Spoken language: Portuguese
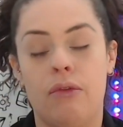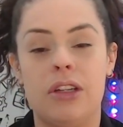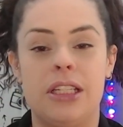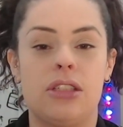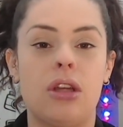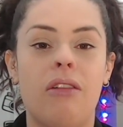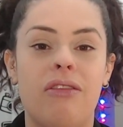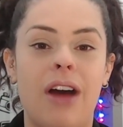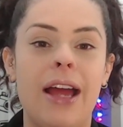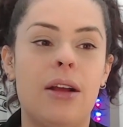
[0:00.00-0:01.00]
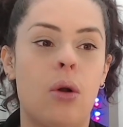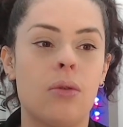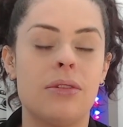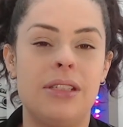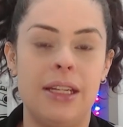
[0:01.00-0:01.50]
Você só vai
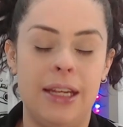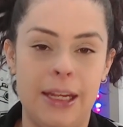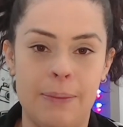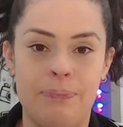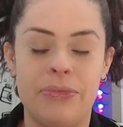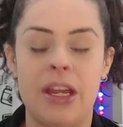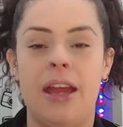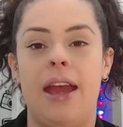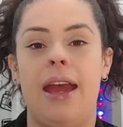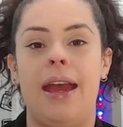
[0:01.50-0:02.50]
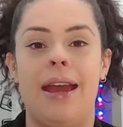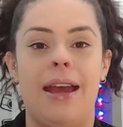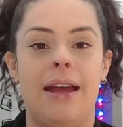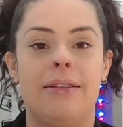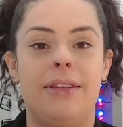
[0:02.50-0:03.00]
conseguir
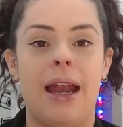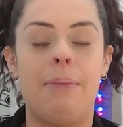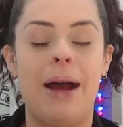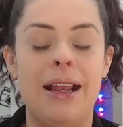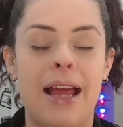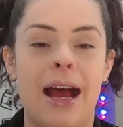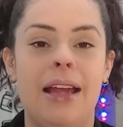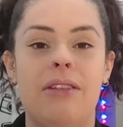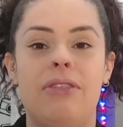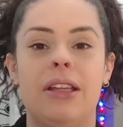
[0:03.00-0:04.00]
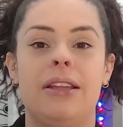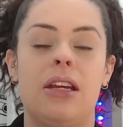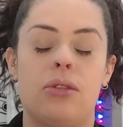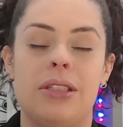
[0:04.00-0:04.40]
é, trabalhar e vender suas